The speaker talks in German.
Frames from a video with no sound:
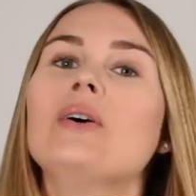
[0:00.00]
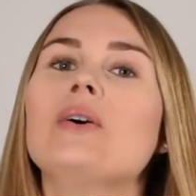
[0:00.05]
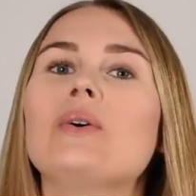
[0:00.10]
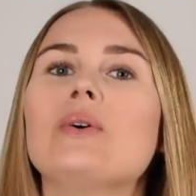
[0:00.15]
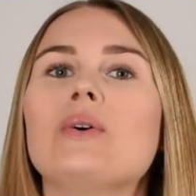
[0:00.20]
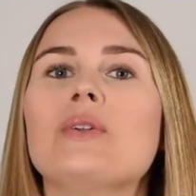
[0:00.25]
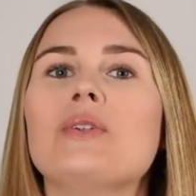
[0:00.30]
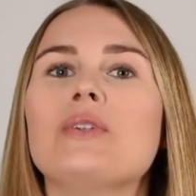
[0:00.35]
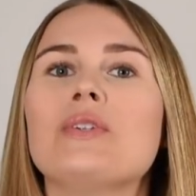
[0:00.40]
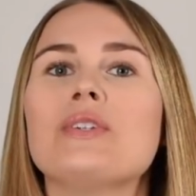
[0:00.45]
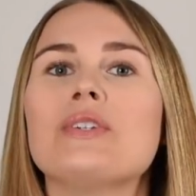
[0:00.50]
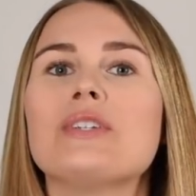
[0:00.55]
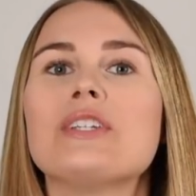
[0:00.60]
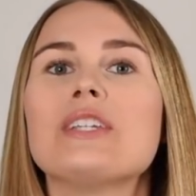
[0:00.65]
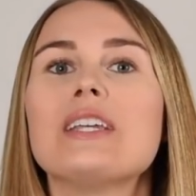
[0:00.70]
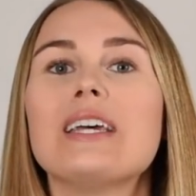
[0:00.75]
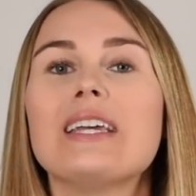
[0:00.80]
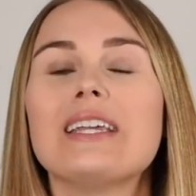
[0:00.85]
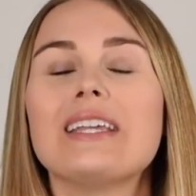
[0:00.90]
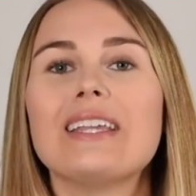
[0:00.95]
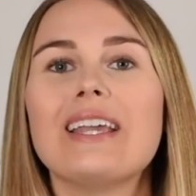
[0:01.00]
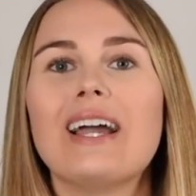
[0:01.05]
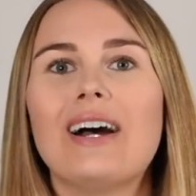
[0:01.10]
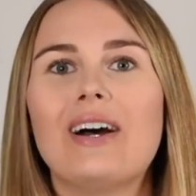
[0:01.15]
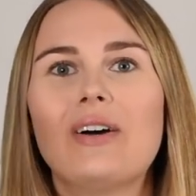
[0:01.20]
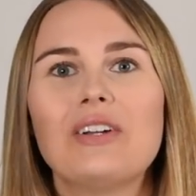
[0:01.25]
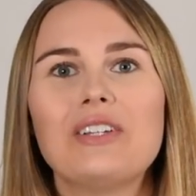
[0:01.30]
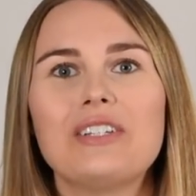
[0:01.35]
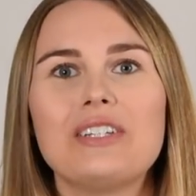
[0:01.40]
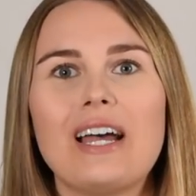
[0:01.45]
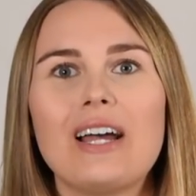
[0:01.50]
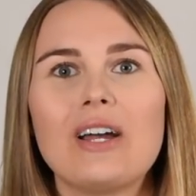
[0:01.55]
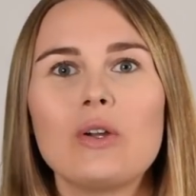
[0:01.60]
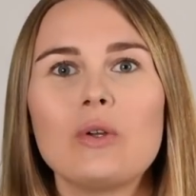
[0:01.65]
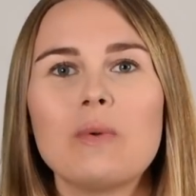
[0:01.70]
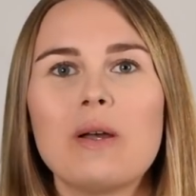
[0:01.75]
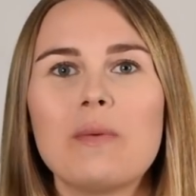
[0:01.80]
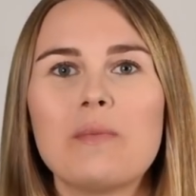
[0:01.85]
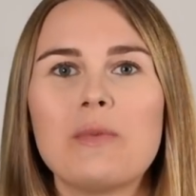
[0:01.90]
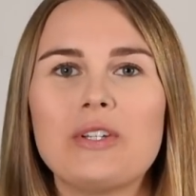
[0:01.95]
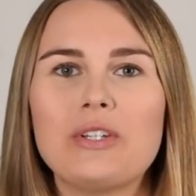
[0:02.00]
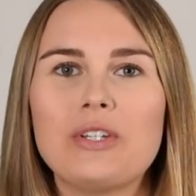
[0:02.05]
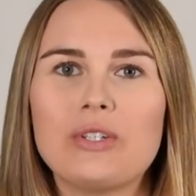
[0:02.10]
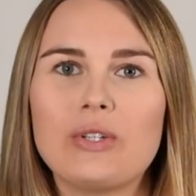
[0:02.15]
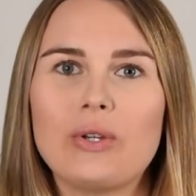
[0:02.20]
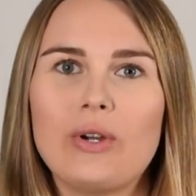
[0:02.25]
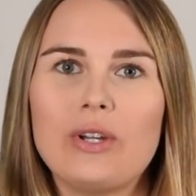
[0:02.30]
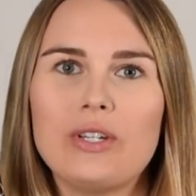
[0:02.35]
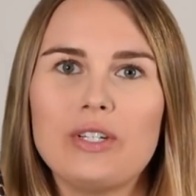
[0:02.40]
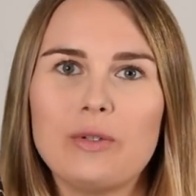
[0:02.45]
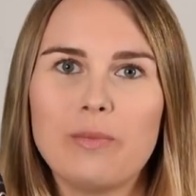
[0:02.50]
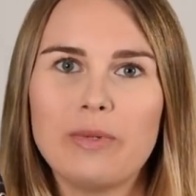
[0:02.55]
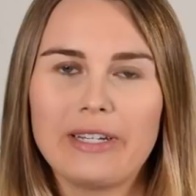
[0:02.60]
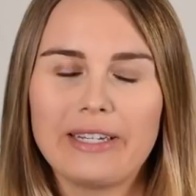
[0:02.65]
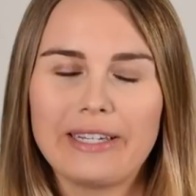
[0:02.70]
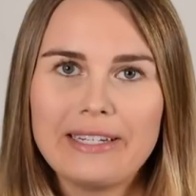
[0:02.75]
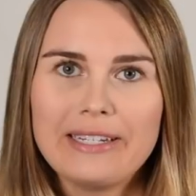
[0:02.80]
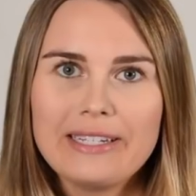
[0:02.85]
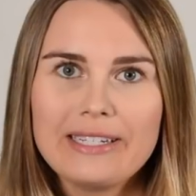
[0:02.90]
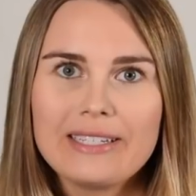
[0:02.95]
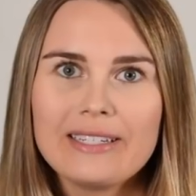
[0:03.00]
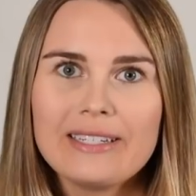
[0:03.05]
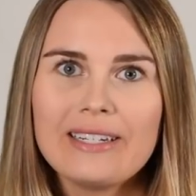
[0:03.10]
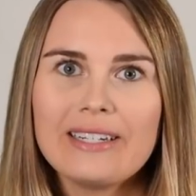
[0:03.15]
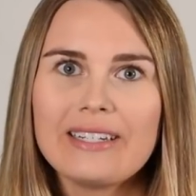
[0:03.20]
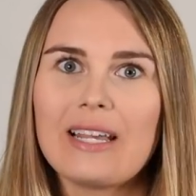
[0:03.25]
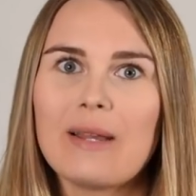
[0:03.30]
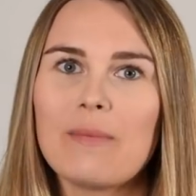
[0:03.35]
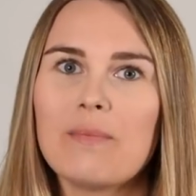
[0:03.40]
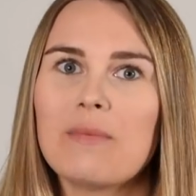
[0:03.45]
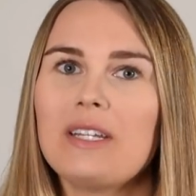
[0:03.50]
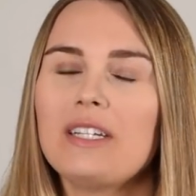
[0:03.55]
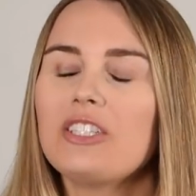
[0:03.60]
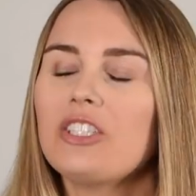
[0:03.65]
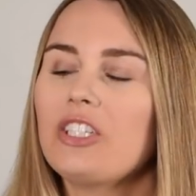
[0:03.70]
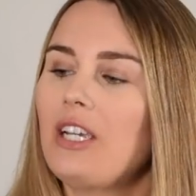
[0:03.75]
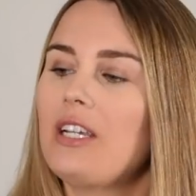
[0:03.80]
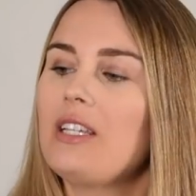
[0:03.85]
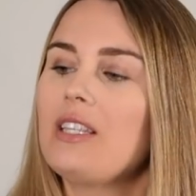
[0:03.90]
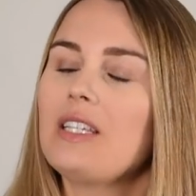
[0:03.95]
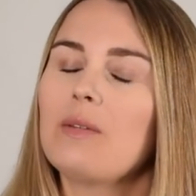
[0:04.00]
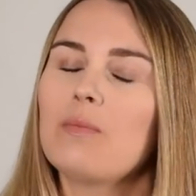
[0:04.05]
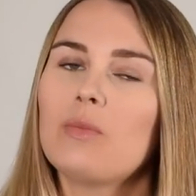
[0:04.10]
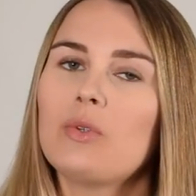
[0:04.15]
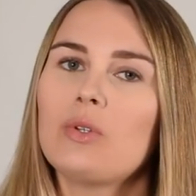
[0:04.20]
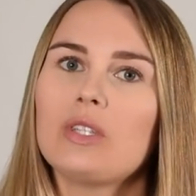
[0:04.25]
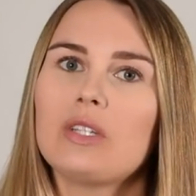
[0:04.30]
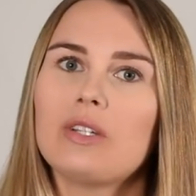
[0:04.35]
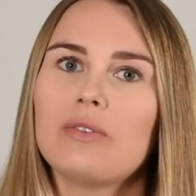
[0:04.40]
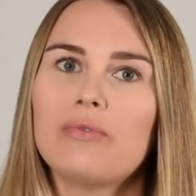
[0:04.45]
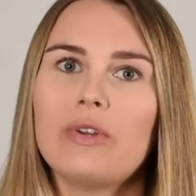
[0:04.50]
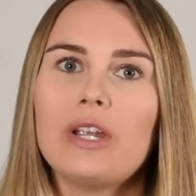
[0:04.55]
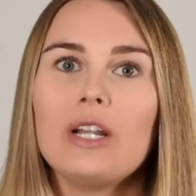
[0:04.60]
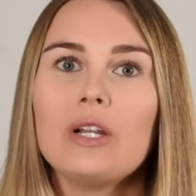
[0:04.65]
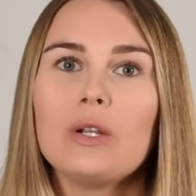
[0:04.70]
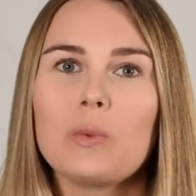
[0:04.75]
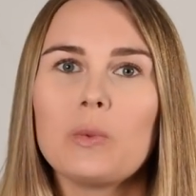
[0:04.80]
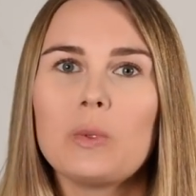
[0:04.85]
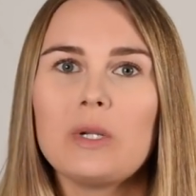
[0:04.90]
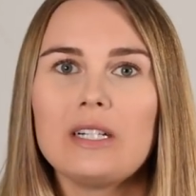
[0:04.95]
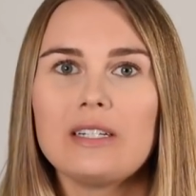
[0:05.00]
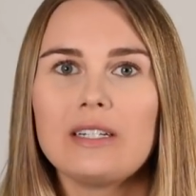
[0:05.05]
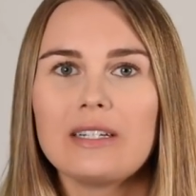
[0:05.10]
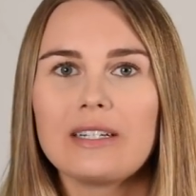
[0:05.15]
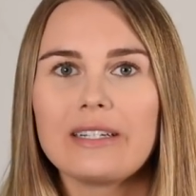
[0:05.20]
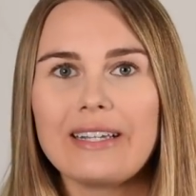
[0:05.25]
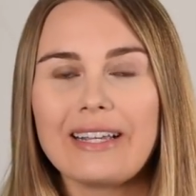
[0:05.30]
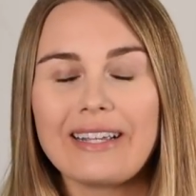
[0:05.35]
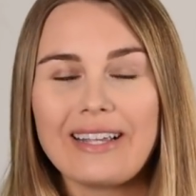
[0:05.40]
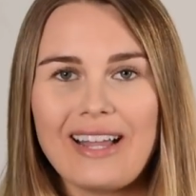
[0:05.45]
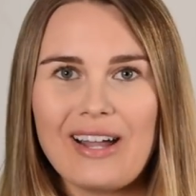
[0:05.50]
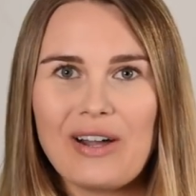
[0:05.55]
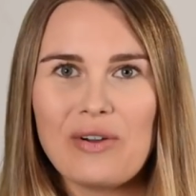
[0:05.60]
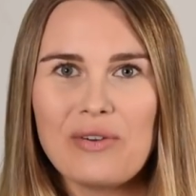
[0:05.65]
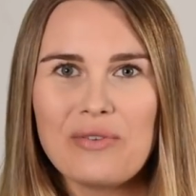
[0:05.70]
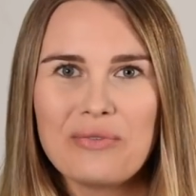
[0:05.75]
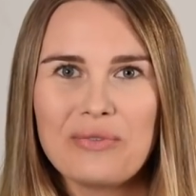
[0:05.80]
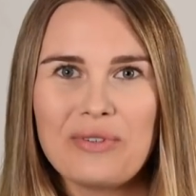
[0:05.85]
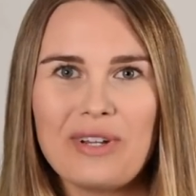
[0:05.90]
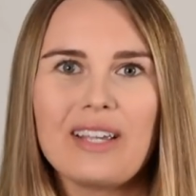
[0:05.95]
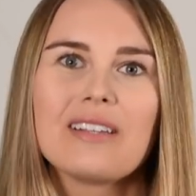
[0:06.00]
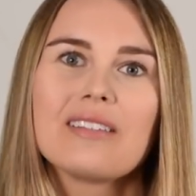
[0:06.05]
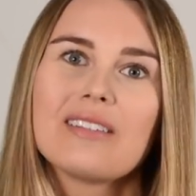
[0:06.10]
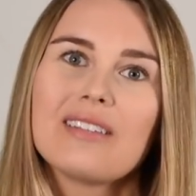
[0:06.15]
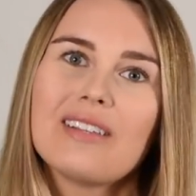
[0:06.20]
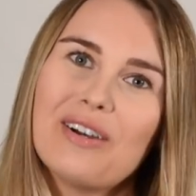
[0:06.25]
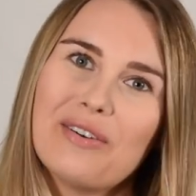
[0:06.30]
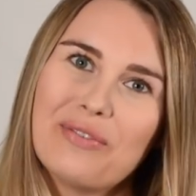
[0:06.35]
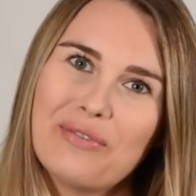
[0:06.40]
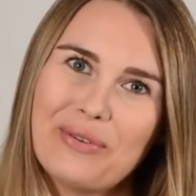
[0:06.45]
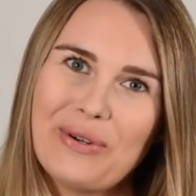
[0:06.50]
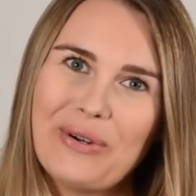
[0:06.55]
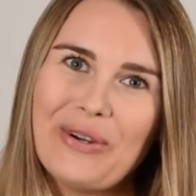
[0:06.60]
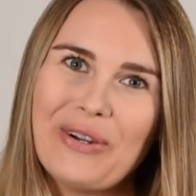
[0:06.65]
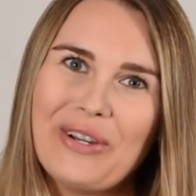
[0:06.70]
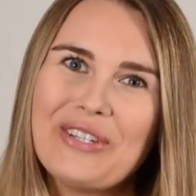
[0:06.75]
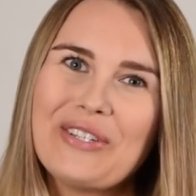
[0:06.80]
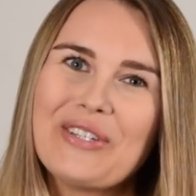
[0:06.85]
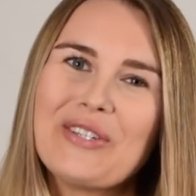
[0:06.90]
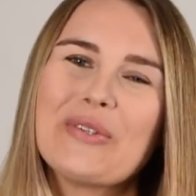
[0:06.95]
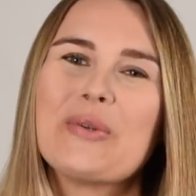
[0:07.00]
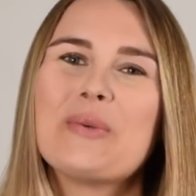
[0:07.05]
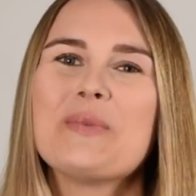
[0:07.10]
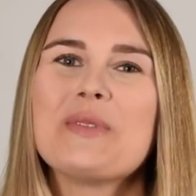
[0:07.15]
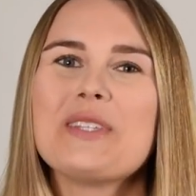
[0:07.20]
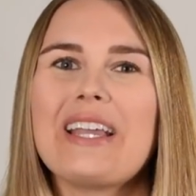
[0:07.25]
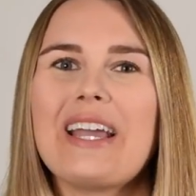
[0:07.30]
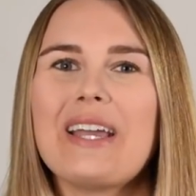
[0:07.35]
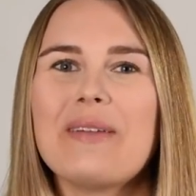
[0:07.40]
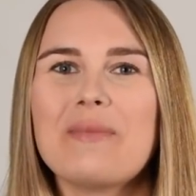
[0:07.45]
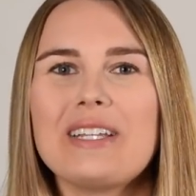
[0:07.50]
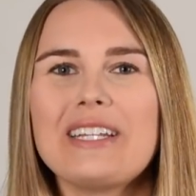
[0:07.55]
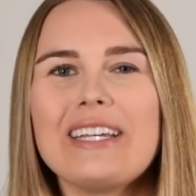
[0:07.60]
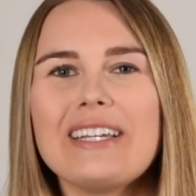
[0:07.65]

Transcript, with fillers: Und ja, auch darüber möchte ich heute berichten. Ich habe mir die Schallzahnbürste Fairy Will gekauft, extra für euch, um sie einmal